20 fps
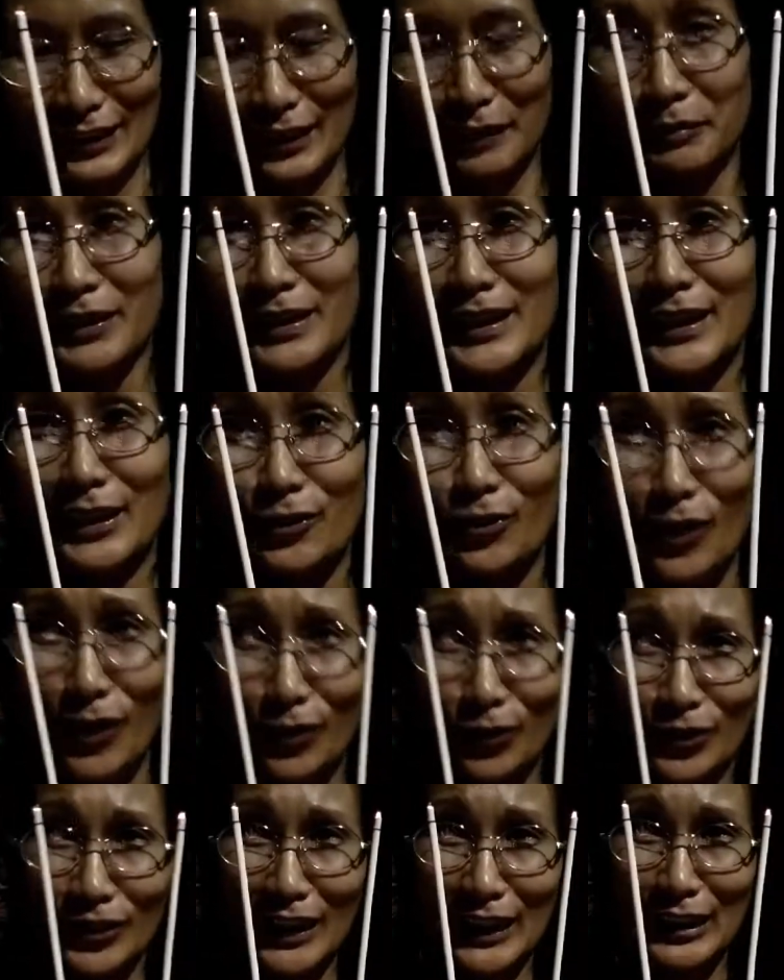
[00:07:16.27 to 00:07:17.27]
Dapat ginawa
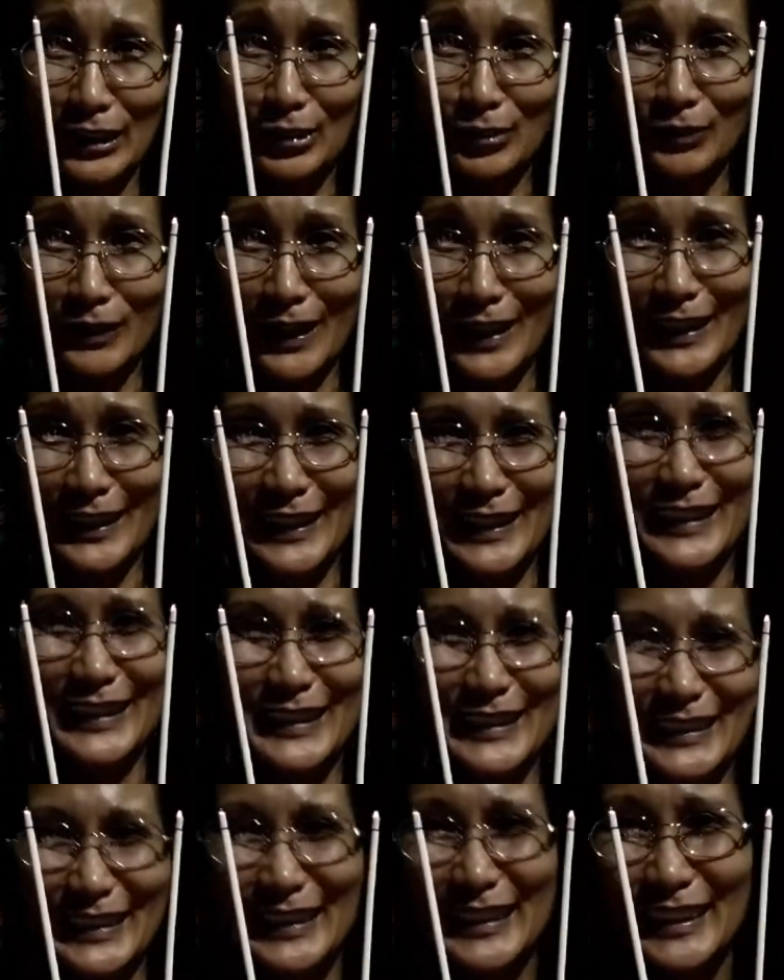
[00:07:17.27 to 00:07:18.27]
kong tatlo para
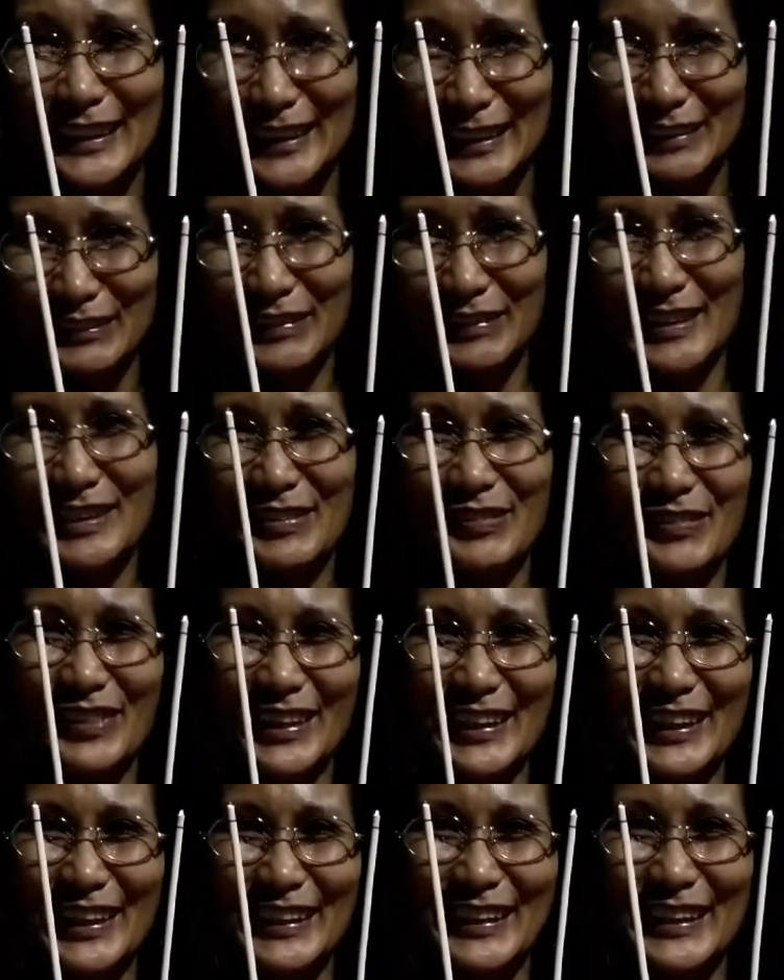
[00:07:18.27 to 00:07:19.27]
mas
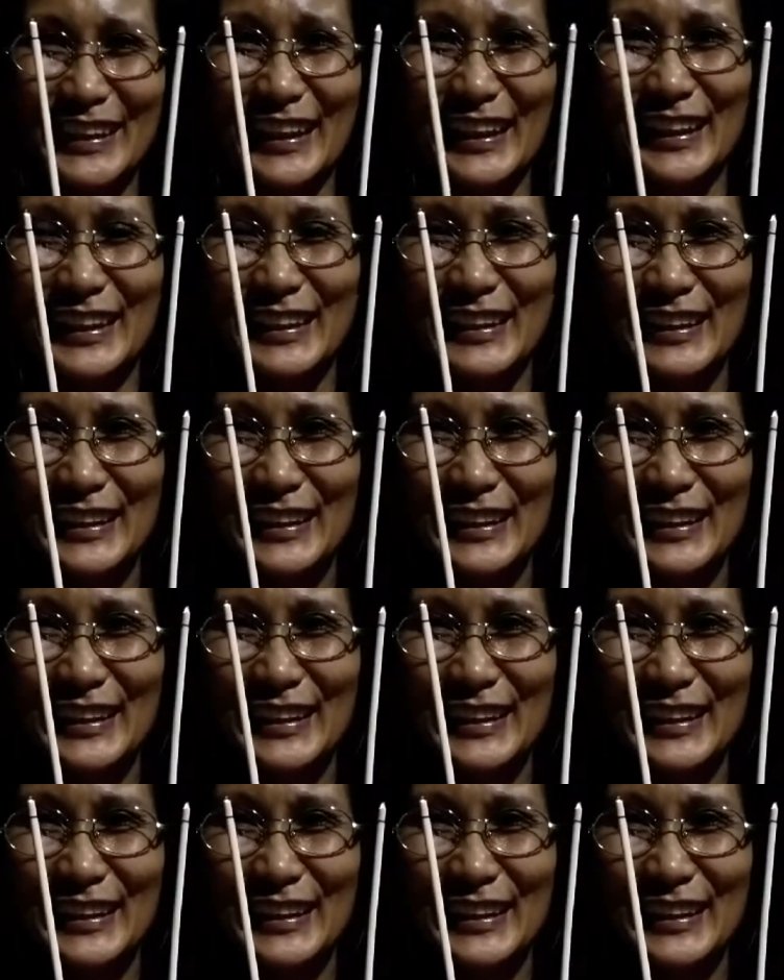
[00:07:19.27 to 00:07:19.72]
maganda.